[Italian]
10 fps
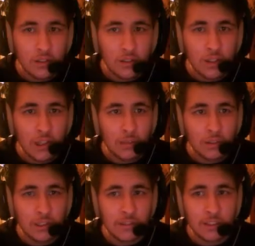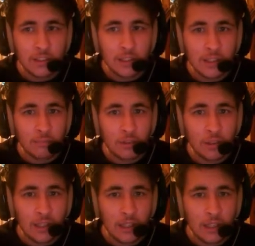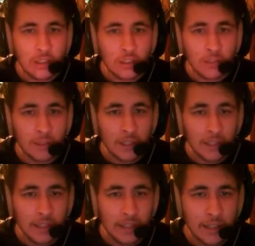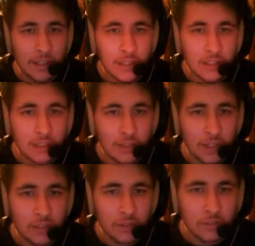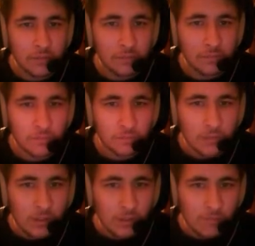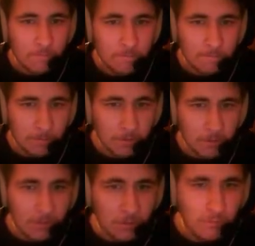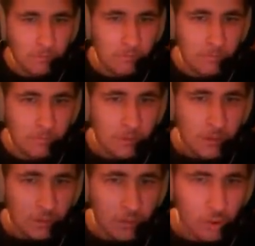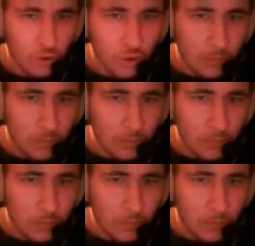Il robot nel frattempo è andato a picchiare lì il devasto. Boom! Morto uno,